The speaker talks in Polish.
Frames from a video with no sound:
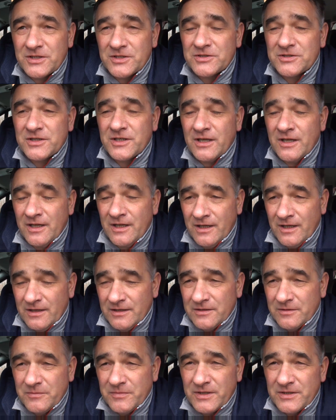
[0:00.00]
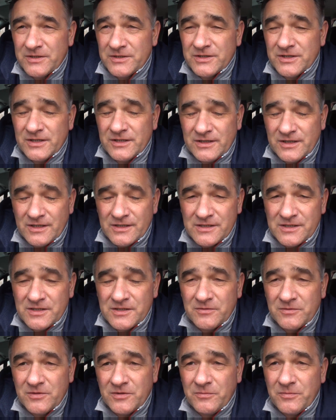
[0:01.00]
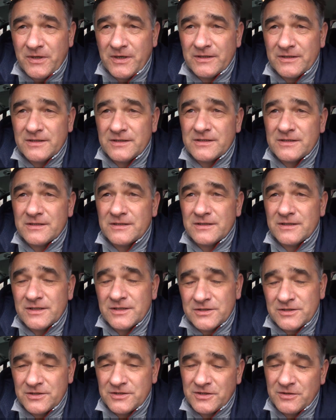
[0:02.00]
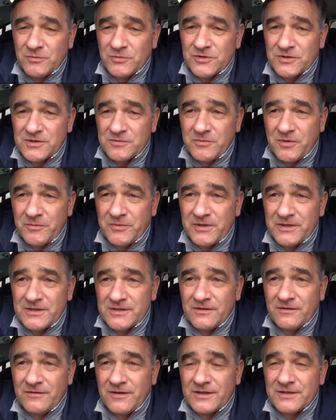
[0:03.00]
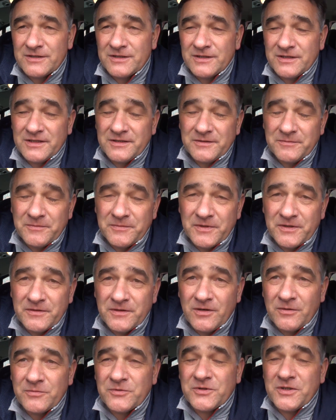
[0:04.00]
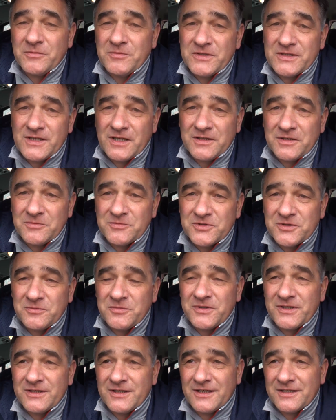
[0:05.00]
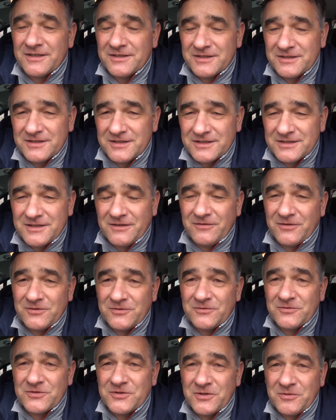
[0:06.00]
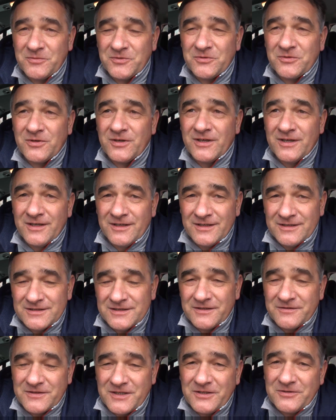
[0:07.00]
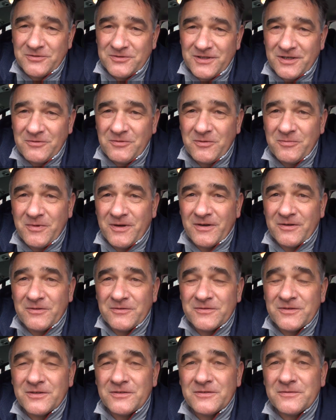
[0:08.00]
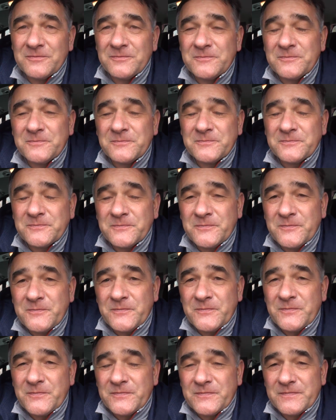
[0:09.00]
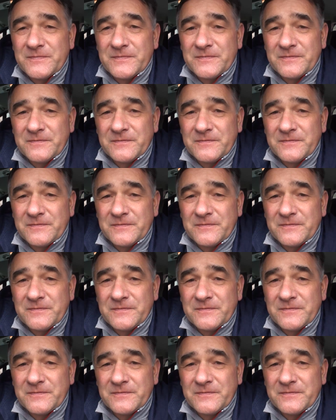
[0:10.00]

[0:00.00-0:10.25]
jeszcze, tym bardziej, że teraz jedziemy do Planicy, jeszcze się muszą zmobilizować i my optujemy za tym, żeby jednak tych zawodów już nie było, ze względu na chłopaków. No. Drużyna,